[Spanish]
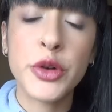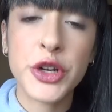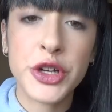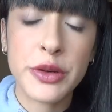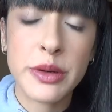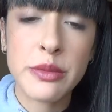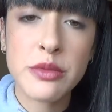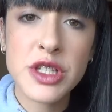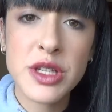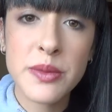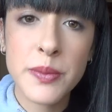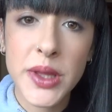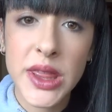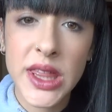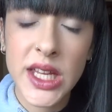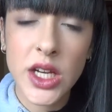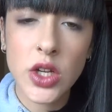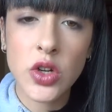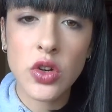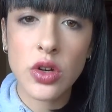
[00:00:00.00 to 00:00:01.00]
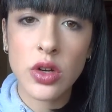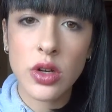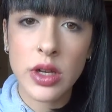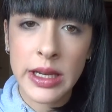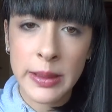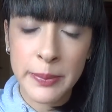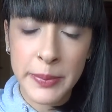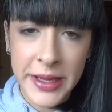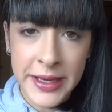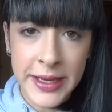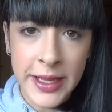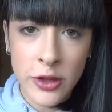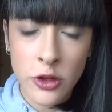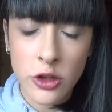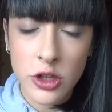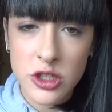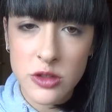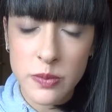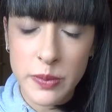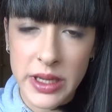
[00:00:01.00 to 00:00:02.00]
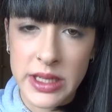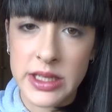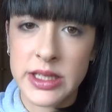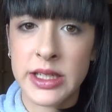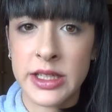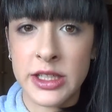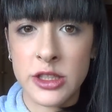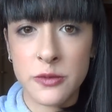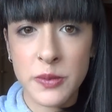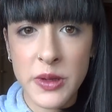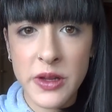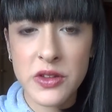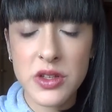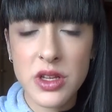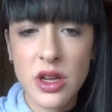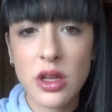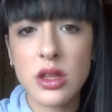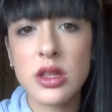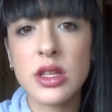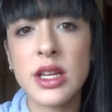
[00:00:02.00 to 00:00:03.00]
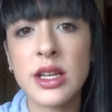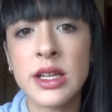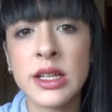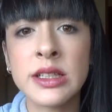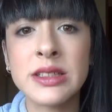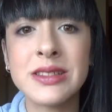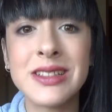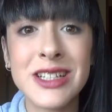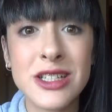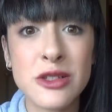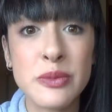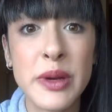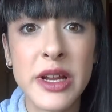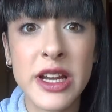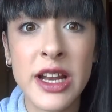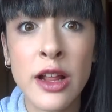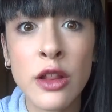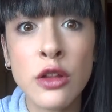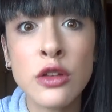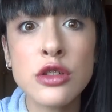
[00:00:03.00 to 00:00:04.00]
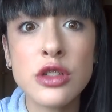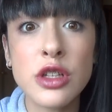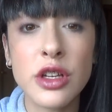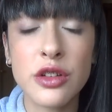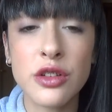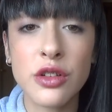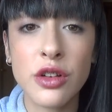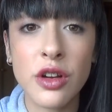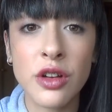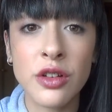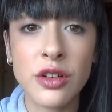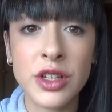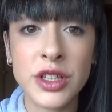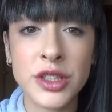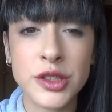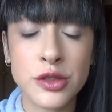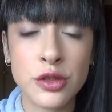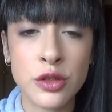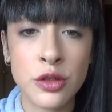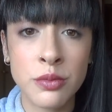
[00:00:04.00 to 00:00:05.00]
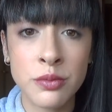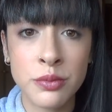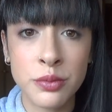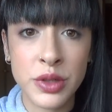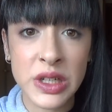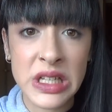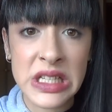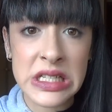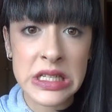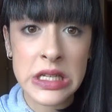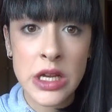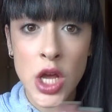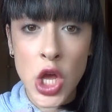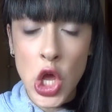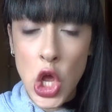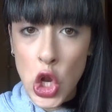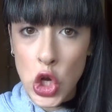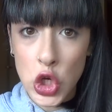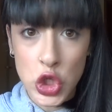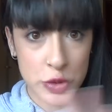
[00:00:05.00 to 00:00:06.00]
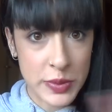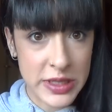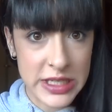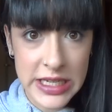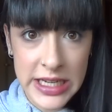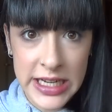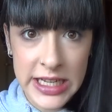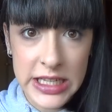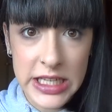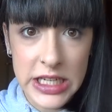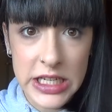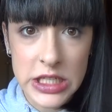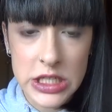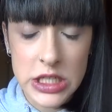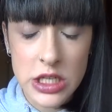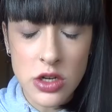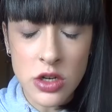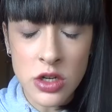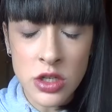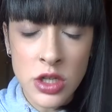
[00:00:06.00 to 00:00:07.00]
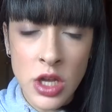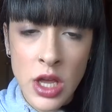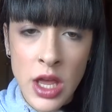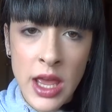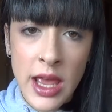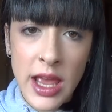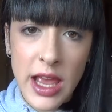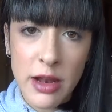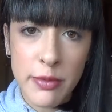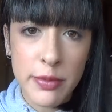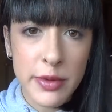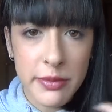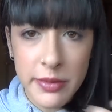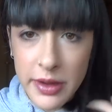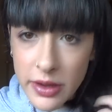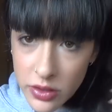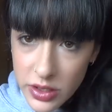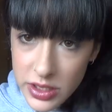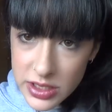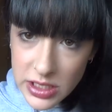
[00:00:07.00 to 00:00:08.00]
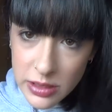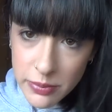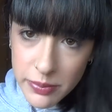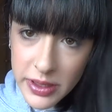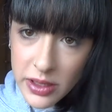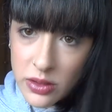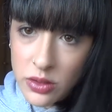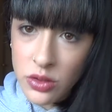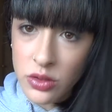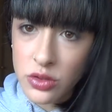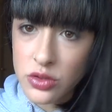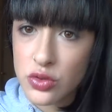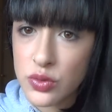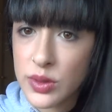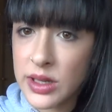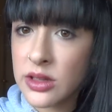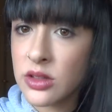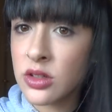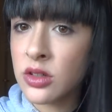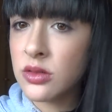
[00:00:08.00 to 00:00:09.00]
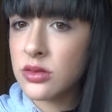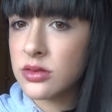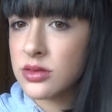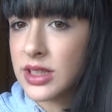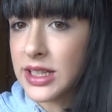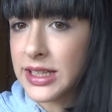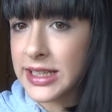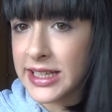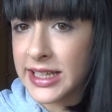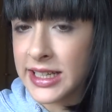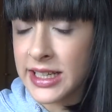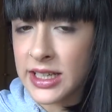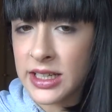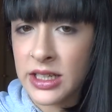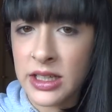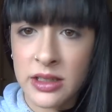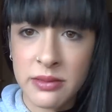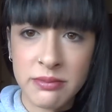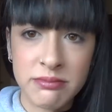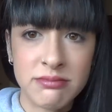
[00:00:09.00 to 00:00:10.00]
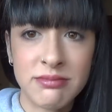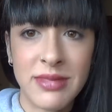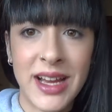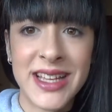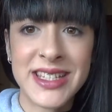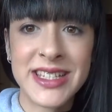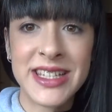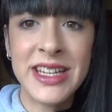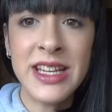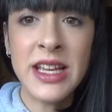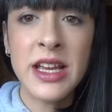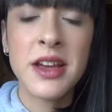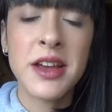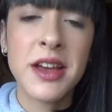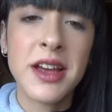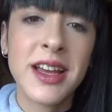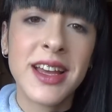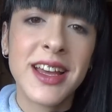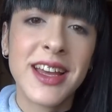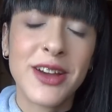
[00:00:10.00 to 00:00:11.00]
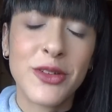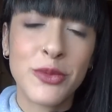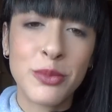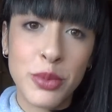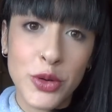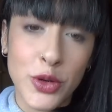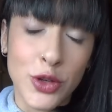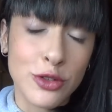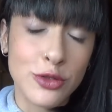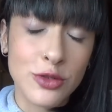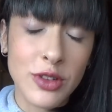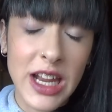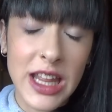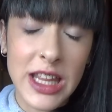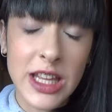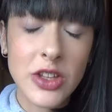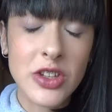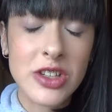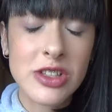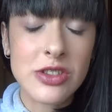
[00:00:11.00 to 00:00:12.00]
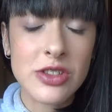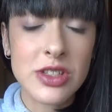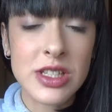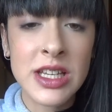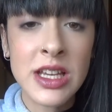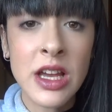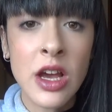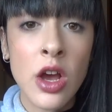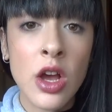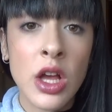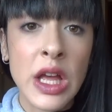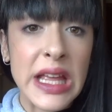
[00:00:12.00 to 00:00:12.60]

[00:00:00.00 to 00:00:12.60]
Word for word: Bueno, vamos a empezar con el peinado de Spencer. Spencer tiene tres peinados que yo creo que son pues los más característicos. El primero es el pelo suelto, tal que así, un poco onduladito, eso sí.